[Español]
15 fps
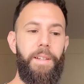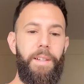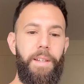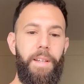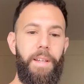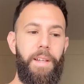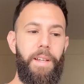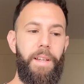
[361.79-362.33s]

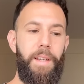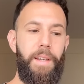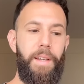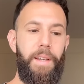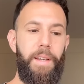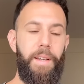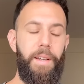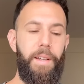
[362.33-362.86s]

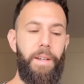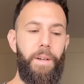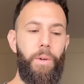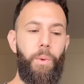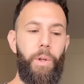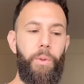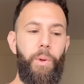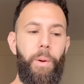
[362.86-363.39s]
eh,
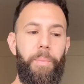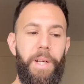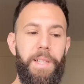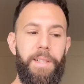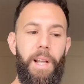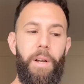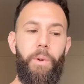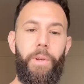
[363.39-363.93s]
cuando
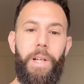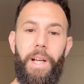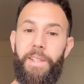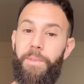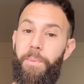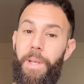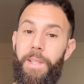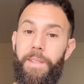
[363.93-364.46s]
aparece algo de la
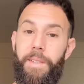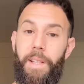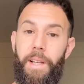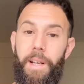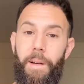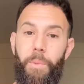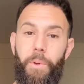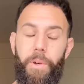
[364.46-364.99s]
experiencia
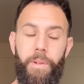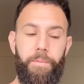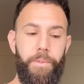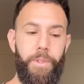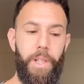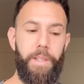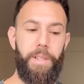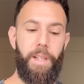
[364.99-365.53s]
del amor,
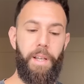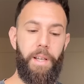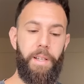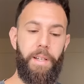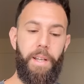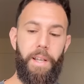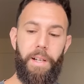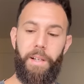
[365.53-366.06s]
ya sea
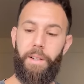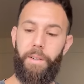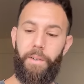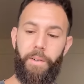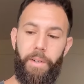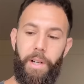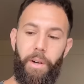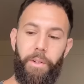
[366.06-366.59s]
en él,
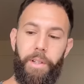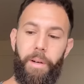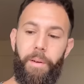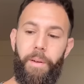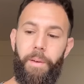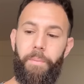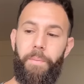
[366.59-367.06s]
en la otra,